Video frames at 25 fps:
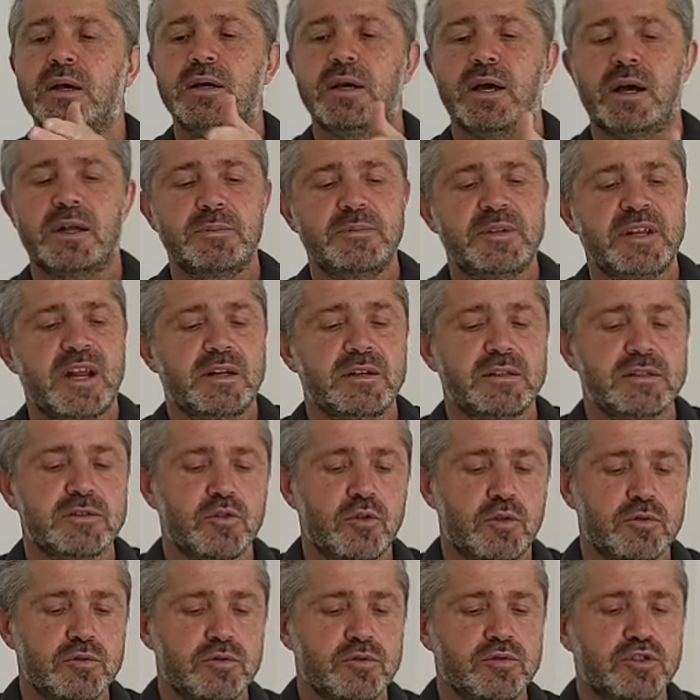Yani bir
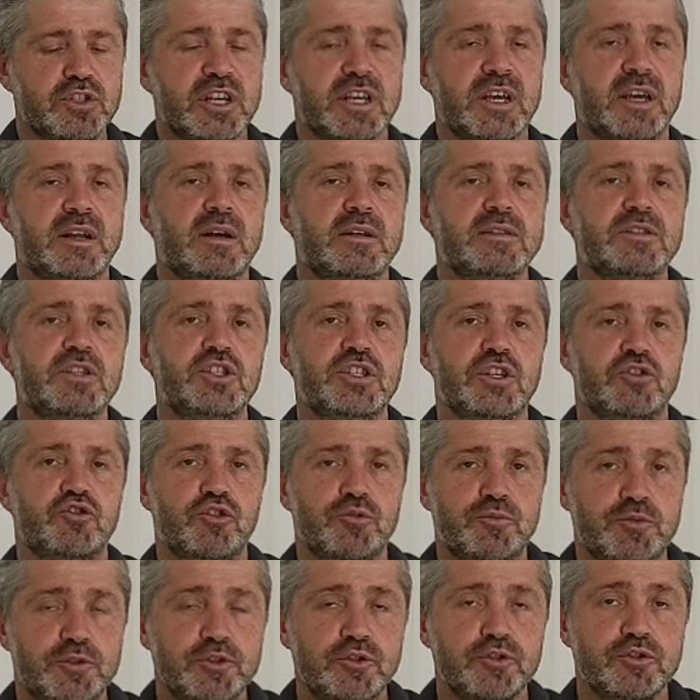anız doldurmuş şeker atınca
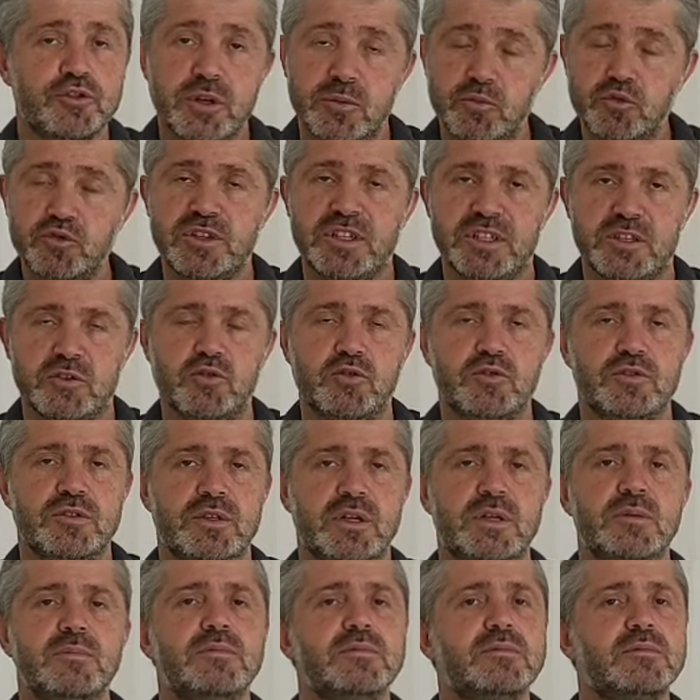köpürüyorsa bu iyidir
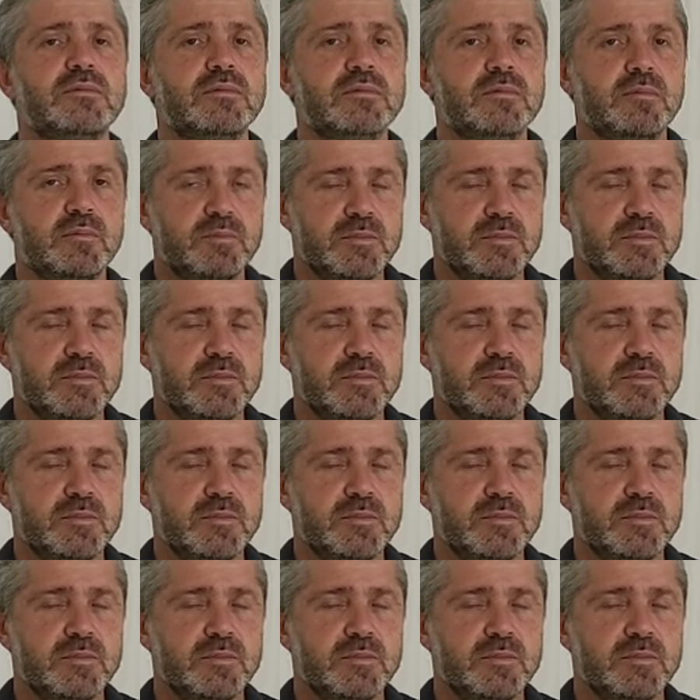dostlarım.